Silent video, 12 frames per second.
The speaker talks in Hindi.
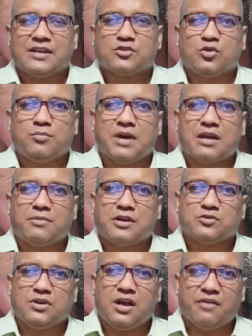या कैट्स को
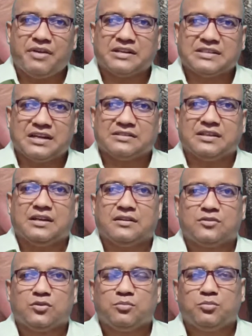बार बार जो है अफेक्ट
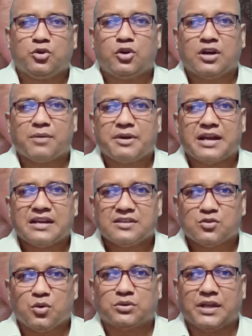करता है
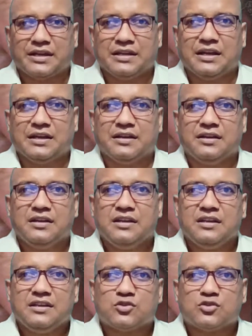पोडोडर्मेटाइटिस होता क्या है